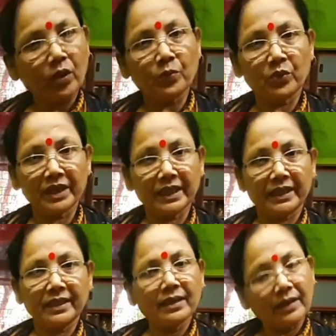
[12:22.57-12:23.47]
অফ করে
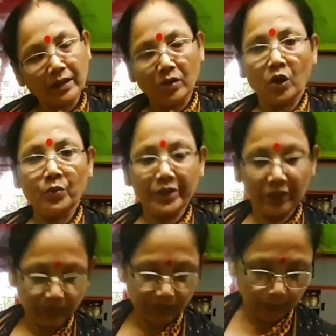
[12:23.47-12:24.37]
রেখে গরমে
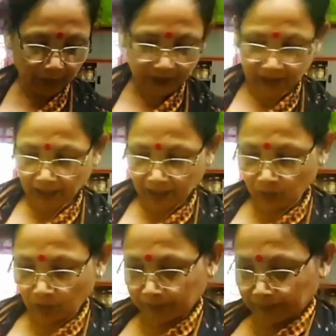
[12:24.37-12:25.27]
এরকম চাপা দিয়ে রাখবো